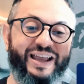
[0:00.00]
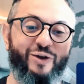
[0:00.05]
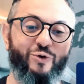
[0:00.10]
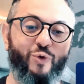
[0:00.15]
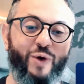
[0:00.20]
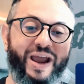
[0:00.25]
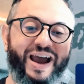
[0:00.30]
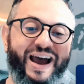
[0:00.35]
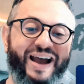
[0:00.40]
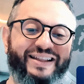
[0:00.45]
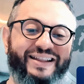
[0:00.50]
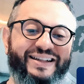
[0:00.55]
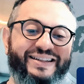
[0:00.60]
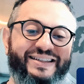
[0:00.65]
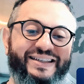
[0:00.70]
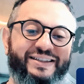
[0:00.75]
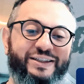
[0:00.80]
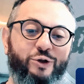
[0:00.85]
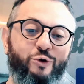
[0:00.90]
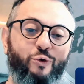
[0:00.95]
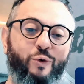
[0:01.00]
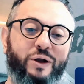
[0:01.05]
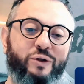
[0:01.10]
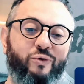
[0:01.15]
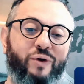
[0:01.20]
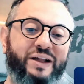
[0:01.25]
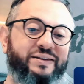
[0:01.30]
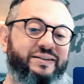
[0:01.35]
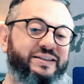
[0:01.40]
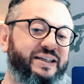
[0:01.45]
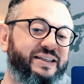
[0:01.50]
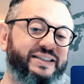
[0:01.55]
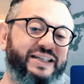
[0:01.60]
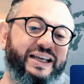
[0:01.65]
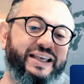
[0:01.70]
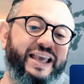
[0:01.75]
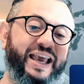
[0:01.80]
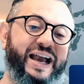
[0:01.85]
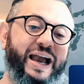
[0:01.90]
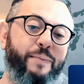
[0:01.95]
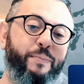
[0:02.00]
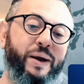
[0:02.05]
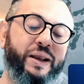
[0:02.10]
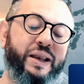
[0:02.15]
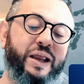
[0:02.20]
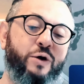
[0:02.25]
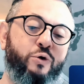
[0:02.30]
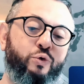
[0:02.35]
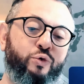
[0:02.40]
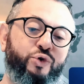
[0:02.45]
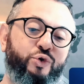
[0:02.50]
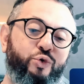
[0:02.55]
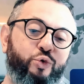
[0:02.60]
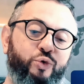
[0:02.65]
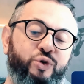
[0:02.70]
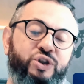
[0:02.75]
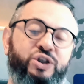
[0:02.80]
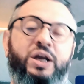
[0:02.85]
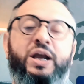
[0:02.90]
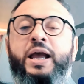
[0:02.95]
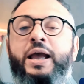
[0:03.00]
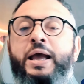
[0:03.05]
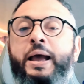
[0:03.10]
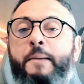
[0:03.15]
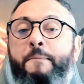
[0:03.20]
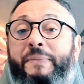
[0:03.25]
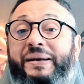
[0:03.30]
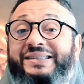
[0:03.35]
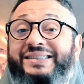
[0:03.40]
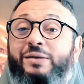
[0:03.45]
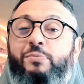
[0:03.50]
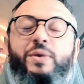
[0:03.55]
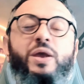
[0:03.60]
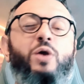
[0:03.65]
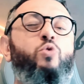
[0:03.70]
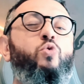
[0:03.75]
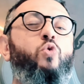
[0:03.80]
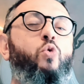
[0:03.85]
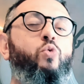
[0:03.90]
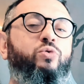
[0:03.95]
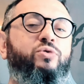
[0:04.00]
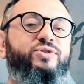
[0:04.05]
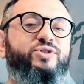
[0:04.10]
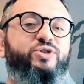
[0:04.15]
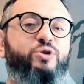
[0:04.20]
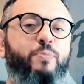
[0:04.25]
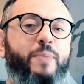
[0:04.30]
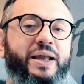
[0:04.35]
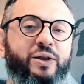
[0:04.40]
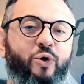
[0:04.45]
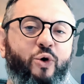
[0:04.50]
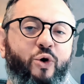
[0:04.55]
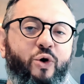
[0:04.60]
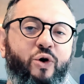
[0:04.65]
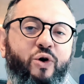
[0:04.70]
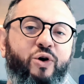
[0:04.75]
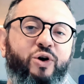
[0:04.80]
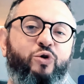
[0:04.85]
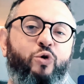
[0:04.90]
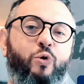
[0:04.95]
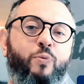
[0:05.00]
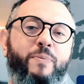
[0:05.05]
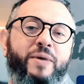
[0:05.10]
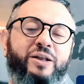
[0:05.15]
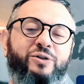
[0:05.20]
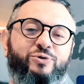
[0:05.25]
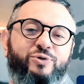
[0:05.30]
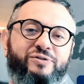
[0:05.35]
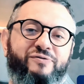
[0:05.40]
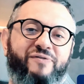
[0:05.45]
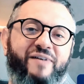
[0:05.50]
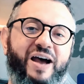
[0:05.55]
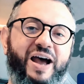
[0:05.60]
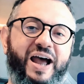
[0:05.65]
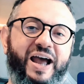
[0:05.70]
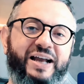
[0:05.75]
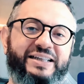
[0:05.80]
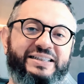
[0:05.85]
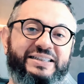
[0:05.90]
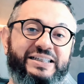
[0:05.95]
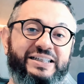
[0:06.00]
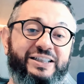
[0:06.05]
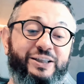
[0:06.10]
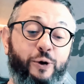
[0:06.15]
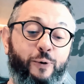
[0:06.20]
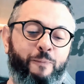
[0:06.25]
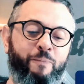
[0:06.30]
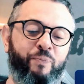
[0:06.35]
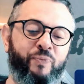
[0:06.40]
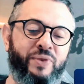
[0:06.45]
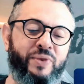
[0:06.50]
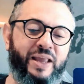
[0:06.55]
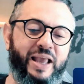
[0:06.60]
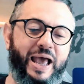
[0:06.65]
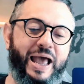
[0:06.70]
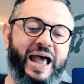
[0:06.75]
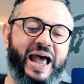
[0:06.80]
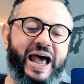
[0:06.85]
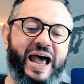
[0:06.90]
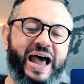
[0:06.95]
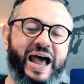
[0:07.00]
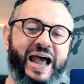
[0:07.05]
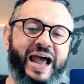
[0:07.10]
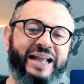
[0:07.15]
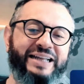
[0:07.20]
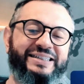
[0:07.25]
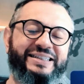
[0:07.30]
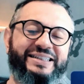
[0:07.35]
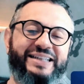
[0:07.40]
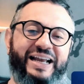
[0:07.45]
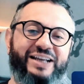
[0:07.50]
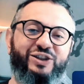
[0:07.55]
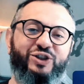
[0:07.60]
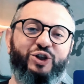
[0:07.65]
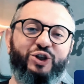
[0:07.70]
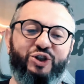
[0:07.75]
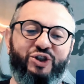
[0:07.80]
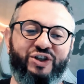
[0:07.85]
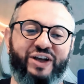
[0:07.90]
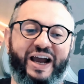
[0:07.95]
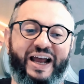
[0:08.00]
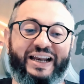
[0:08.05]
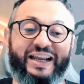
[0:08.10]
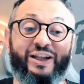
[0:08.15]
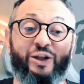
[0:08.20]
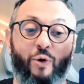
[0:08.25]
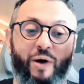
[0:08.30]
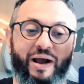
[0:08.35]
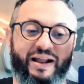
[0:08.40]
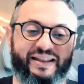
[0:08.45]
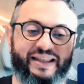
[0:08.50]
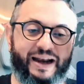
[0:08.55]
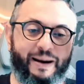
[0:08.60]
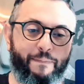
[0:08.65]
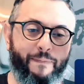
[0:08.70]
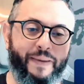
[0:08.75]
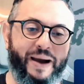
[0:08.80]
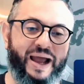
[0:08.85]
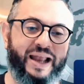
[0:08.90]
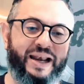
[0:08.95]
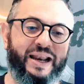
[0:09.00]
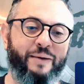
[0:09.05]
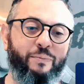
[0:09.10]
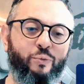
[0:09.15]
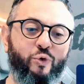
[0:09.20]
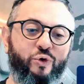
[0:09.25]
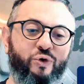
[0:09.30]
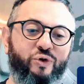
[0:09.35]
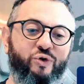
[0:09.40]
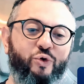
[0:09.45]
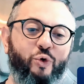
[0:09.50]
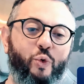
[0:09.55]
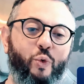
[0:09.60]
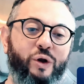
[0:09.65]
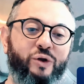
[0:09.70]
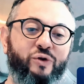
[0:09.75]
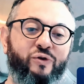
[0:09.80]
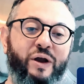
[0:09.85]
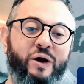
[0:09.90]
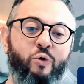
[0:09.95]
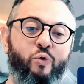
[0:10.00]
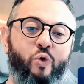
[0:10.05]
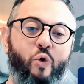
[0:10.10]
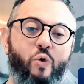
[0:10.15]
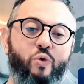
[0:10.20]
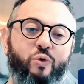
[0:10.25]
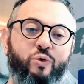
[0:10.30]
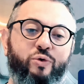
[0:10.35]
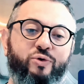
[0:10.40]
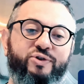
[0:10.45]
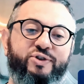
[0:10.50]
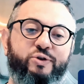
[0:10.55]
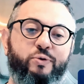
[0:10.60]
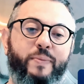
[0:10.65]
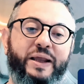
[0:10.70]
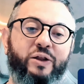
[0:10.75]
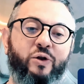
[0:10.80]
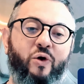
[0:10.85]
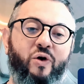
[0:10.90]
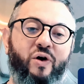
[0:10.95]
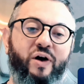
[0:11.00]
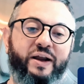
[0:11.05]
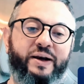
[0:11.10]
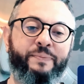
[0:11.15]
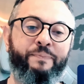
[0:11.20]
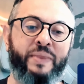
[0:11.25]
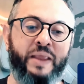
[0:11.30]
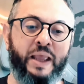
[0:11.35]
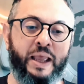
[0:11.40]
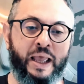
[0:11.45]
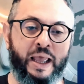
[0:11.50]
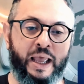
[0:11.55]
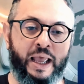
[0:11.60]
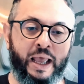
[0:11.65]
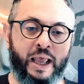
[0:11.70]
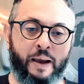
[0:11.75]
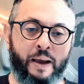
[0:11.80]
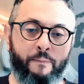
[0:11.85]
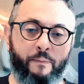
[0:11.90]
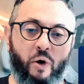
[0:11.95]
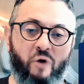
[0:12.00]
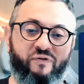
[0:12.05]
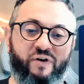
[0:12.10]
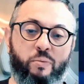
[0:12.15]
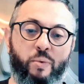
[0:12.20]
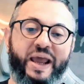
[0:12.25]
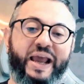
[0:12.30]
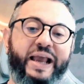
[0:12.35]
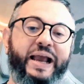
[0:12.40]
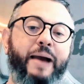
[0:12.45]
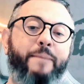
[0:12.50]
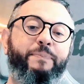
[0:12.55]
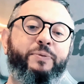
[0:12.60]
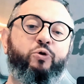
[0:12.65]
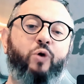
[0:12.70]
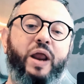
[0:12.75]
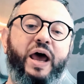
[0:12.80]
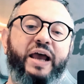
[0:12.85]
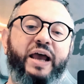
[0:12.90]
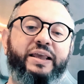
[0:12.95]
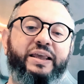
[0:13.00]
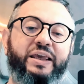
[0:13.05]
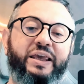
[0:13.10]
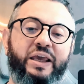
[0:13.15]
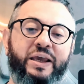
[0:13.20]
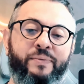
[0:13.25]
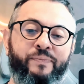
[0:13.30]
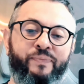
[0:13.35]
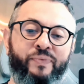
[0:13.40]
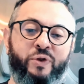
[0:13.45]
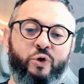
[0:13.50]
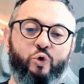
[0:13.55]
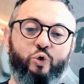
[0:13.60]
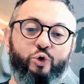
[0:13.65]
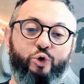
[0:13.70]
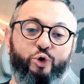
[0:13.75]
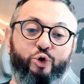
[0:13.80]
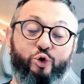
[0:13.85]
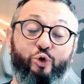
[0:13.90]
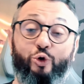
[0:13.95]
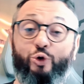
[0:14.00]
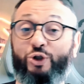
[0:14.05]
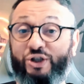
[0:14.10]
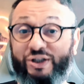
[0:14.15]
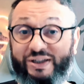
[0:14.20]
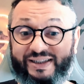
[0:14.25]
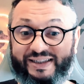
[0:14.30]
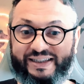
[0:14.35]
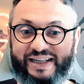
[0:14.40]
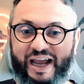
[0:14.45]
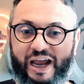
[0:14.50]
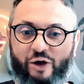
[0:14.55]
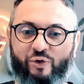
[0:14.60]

erradas e 5 anuladas. Essa aqui acabaria com chute. Mas também é um concurso menor, com menos vagas, então a estatística ali não atrapalha muito quando é um concurso menor. Bom, vamos recapitular aqui o chute cego da